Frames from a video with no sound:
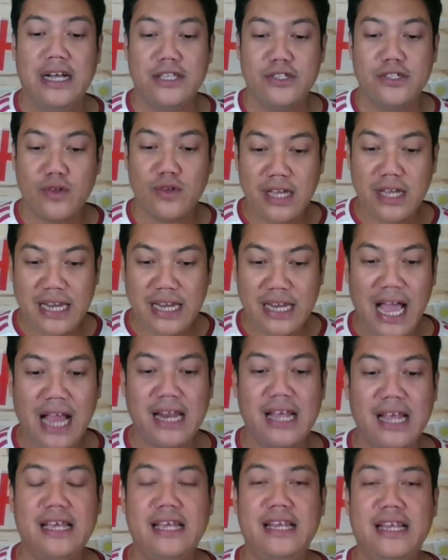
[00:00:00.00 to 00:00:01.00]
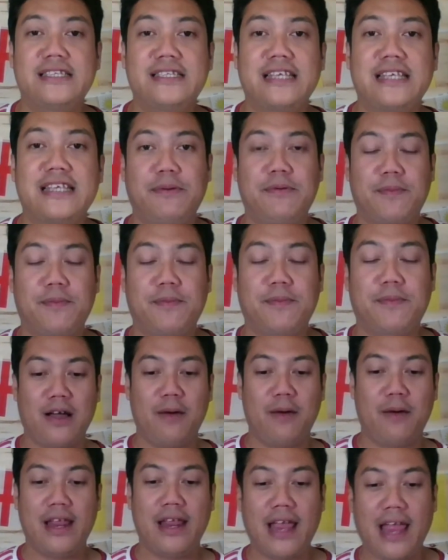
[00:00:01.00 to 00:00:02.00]
จนกระทั่งนาทีที่สามสิบนาทีเบ
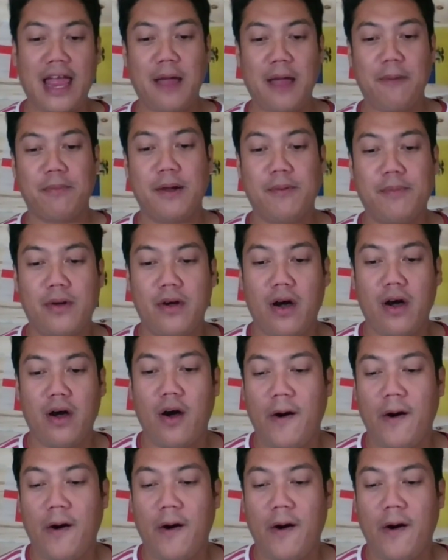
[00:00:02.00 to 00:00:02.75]
อร์ลิงแฮมครับก็